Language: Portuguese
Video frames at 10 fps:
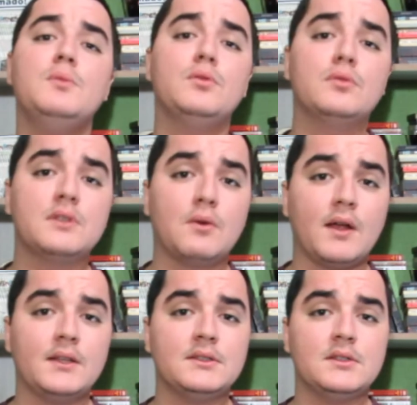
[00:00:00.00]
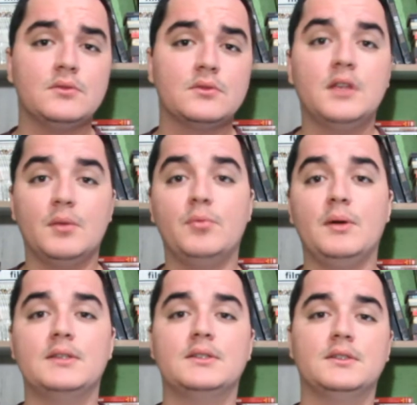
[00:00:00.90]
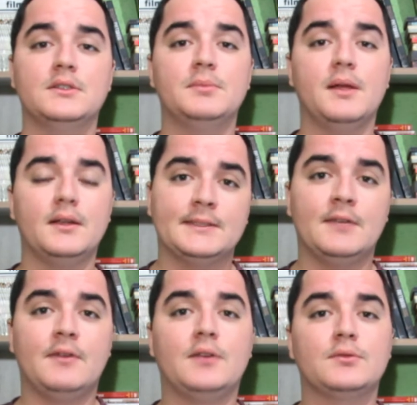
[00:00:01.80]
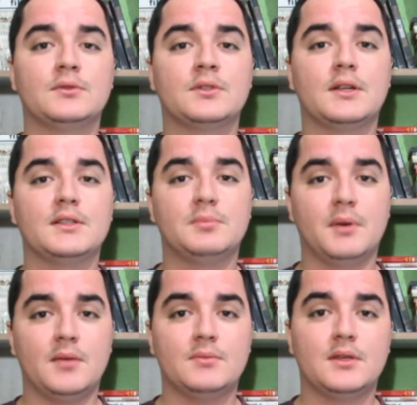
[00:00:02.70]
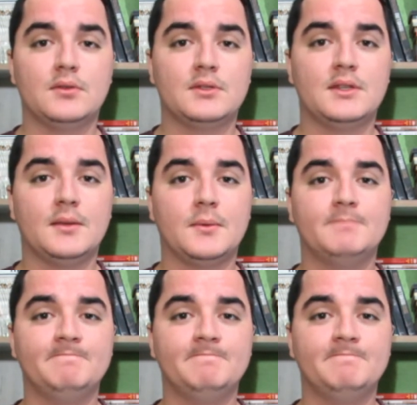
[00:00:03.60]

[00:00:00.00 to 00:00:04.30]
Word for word: minutos e 40 segundos, tempo bastante para ela levar um dos grandes prêmios aí do cinema.